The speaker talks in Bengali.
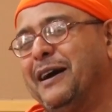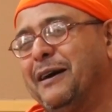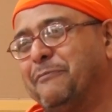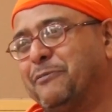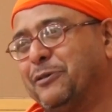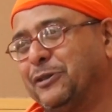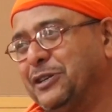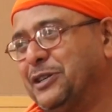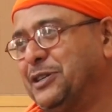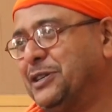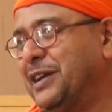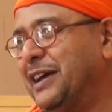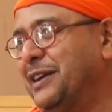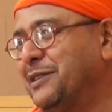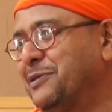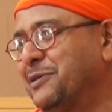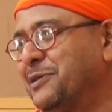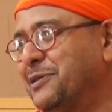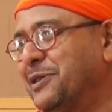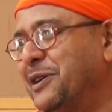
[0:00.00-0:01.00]

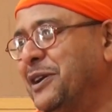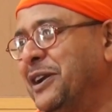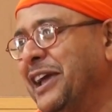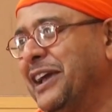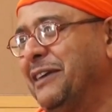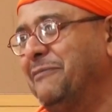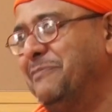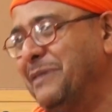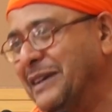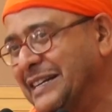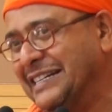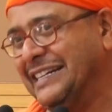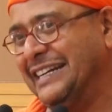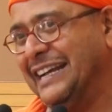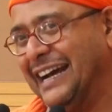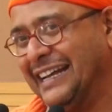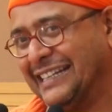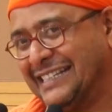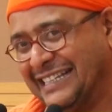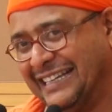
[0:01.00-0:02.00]
প্রতিষ্ঠানগুলোর অনেক বেশি
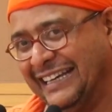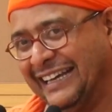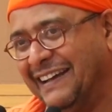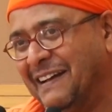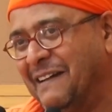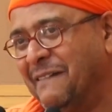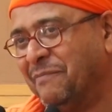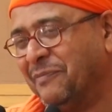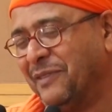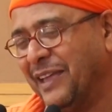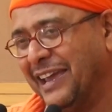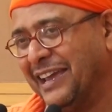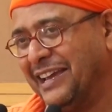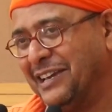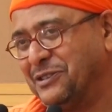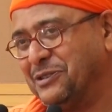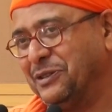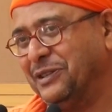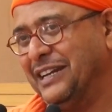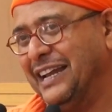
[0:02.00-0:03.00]
আছে এই
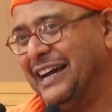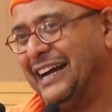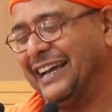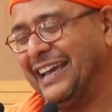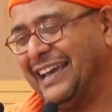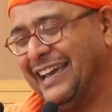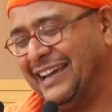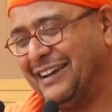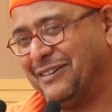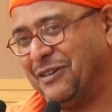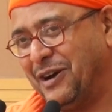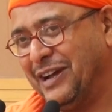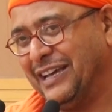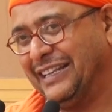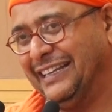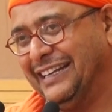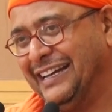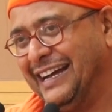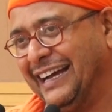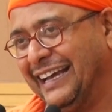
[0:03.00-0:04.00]
কিছুদিন আগে এই
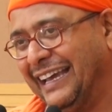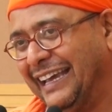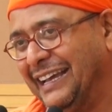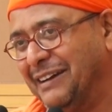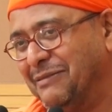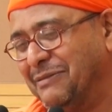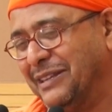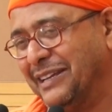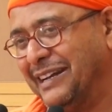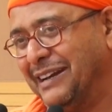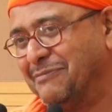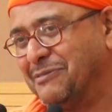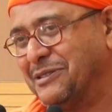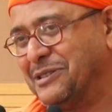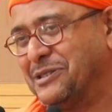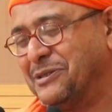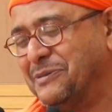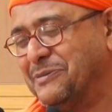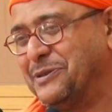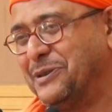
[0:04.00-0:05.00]
কয়েকদিন আগেই আমাদের
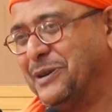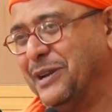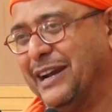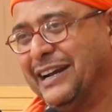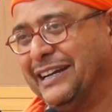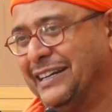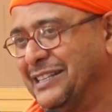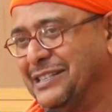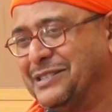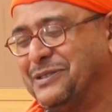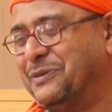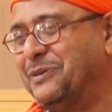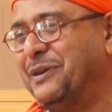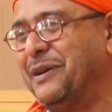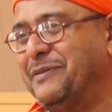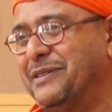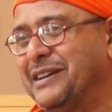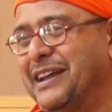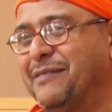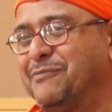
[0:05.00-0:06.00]
রামকৃষ্ণ মিশনের একটি স্কুল
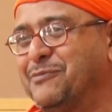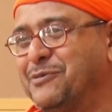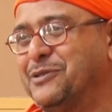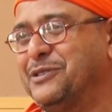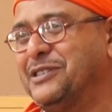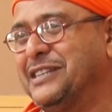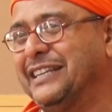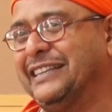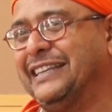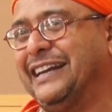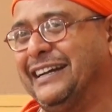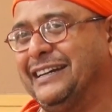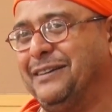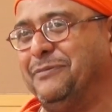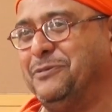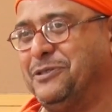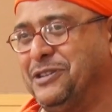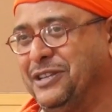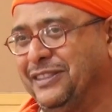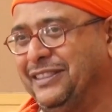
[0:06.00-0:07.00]
আমি নাম করছি না তারা একটা
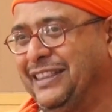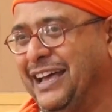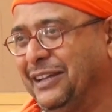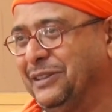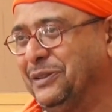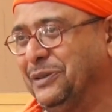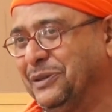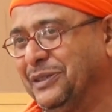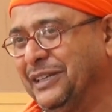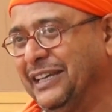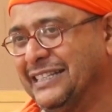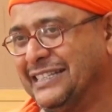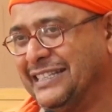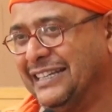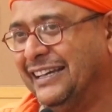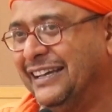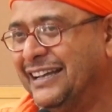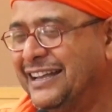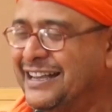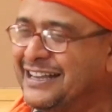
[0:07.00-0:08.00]
সিদ্ধান্ত নিয়েছে
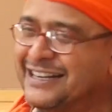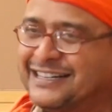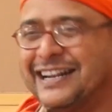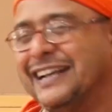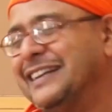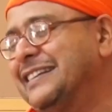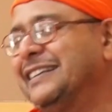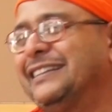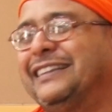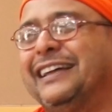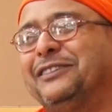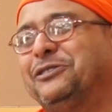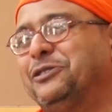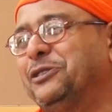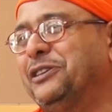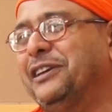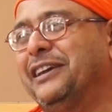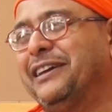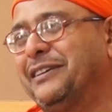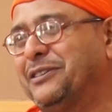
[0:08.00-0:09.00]
সেই সিদ্ধান্ত
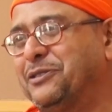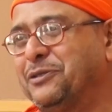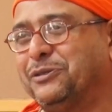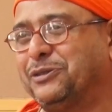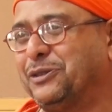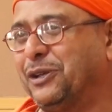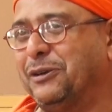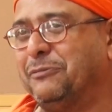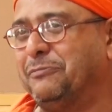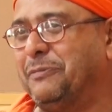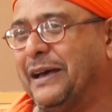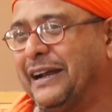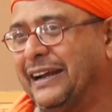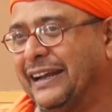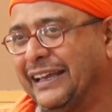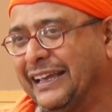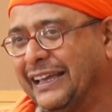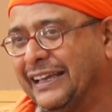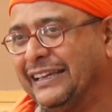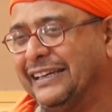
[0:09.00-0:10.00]
নিয়ে একটু তোলপাড়
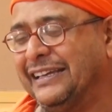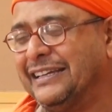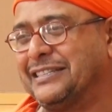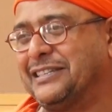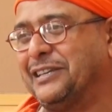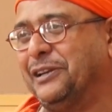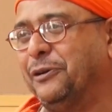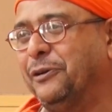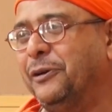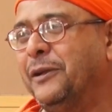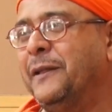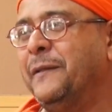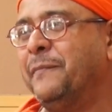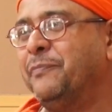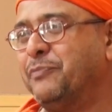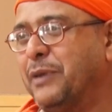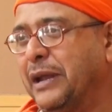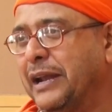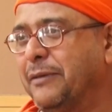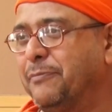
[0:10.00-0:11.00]
লেগে গিয়েছিল
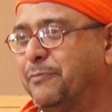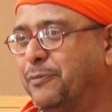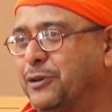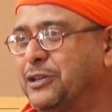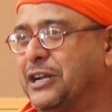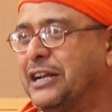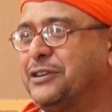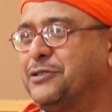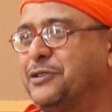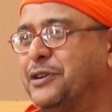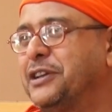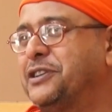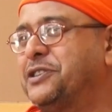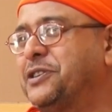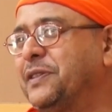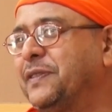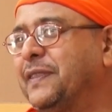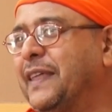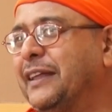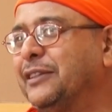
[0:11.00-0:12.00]
মানে প্রশাসনিক
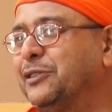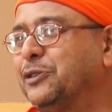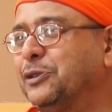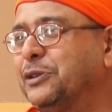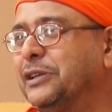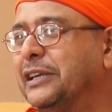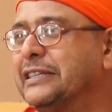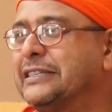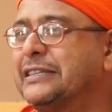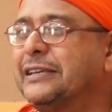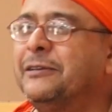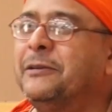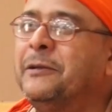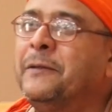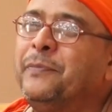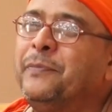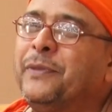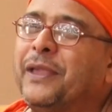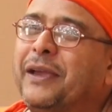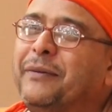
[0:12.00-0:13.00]
সিদ্ধান্ত নিয়েছে
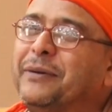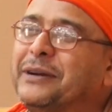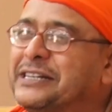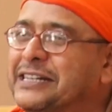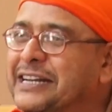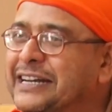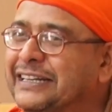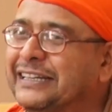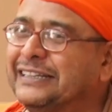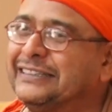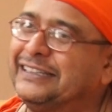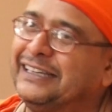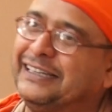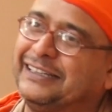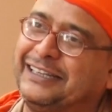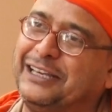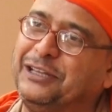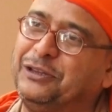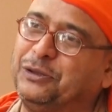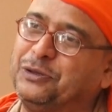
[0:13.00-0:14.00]
এবার সেটাতে
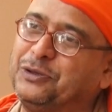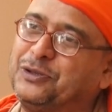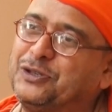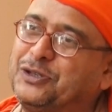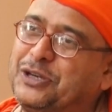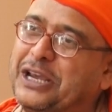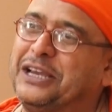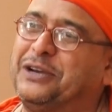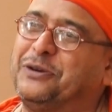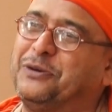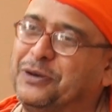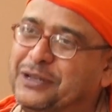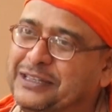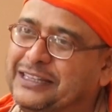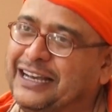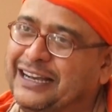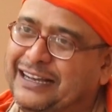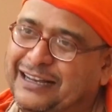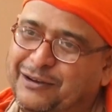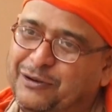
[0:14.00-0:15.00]
কিন্তু স্টিক করে
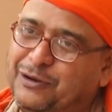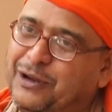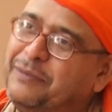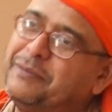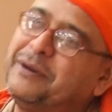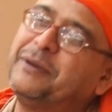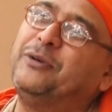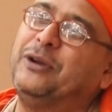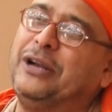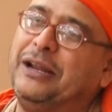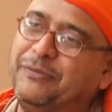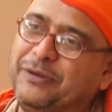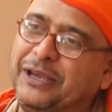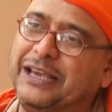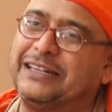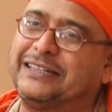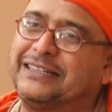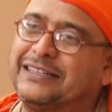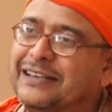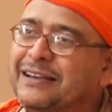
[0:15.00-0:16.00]
থাকা হলো আমরা বললাম
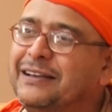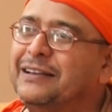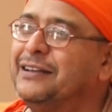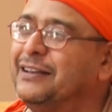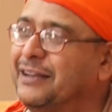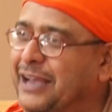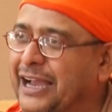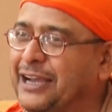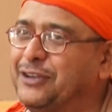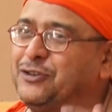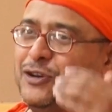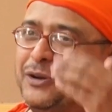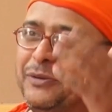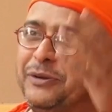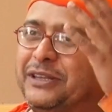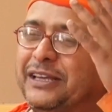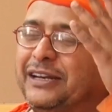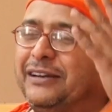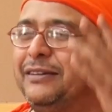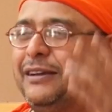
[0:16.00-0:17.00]
ইয়েস একজন
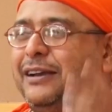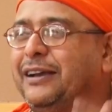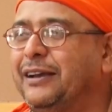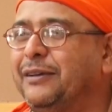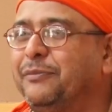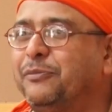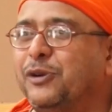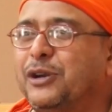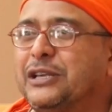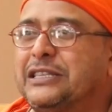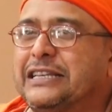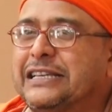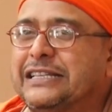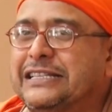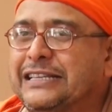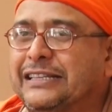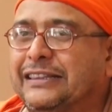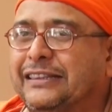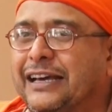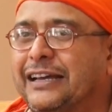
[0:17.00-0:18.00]
আমাদের বলেছেন
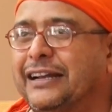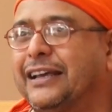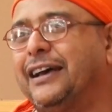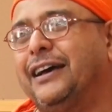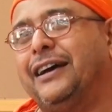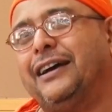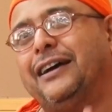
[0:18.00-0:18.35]
যে তারা